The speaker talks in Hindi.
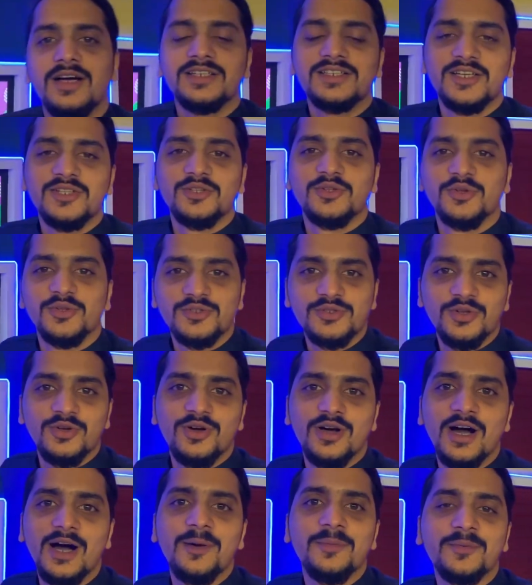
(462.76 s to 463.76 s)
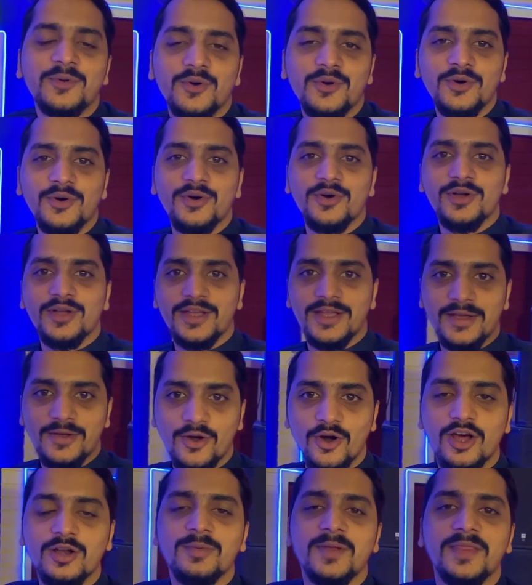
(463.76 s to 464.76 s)
अच्छा तो दोस्तों आपको
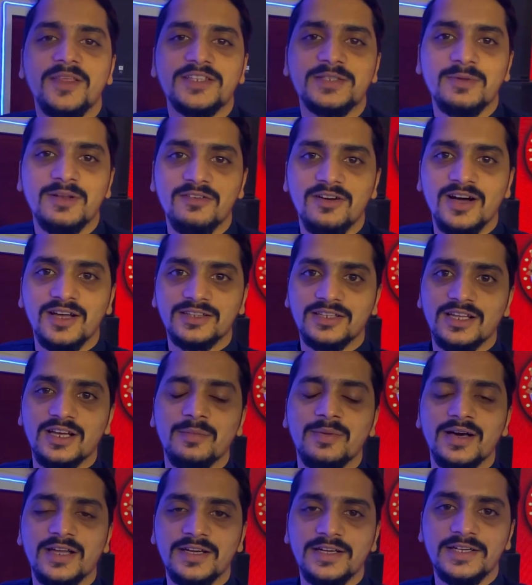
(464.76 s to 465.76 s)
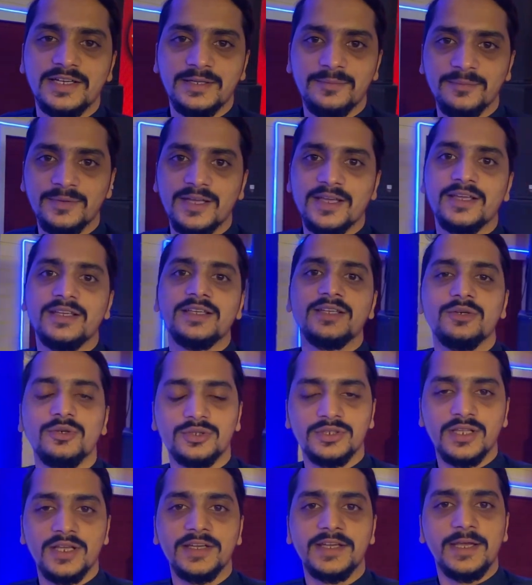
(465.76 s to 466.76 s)
एक और बंदे से मिलवाते हैं हमारी टीम के ही
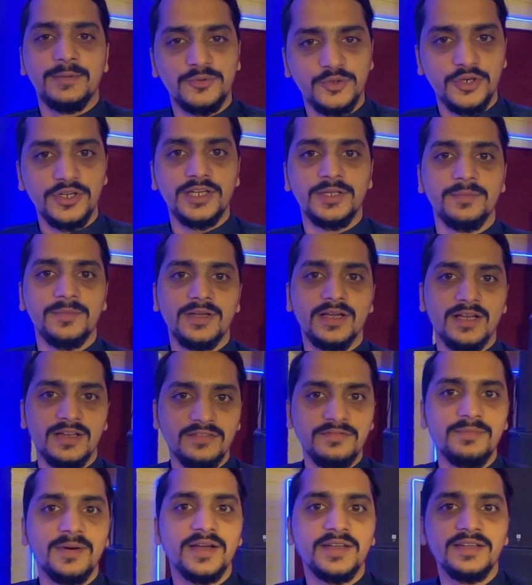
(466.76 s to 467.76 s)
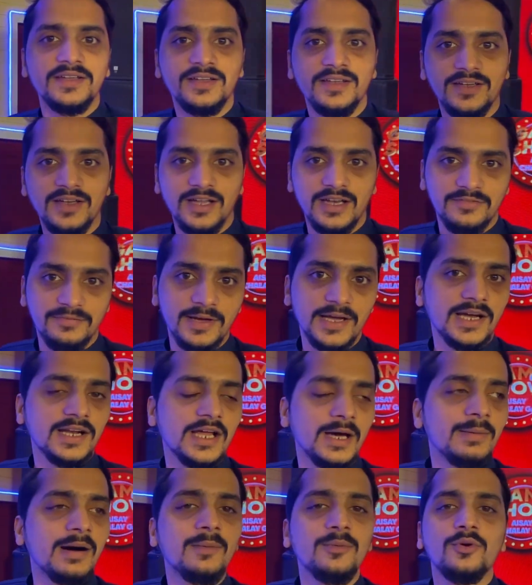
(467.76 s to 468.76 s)
होते हैं गेम शो की टीम के अलिफ भाई अलिफ भाई का
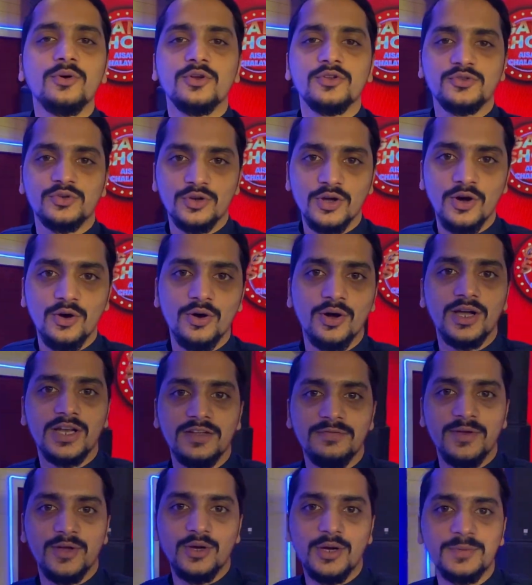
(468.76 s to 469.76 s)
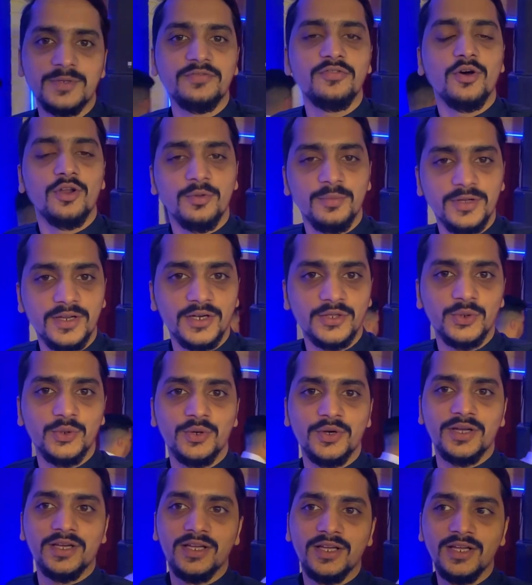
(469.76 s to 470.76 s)
नाम आप लोगों ने सुना होगा अलिफ भाई को आपसे फॉलो भी करते
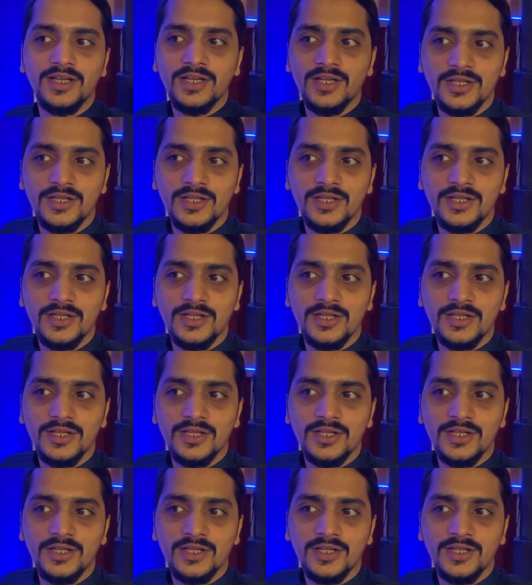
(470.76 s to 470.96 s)
होंगे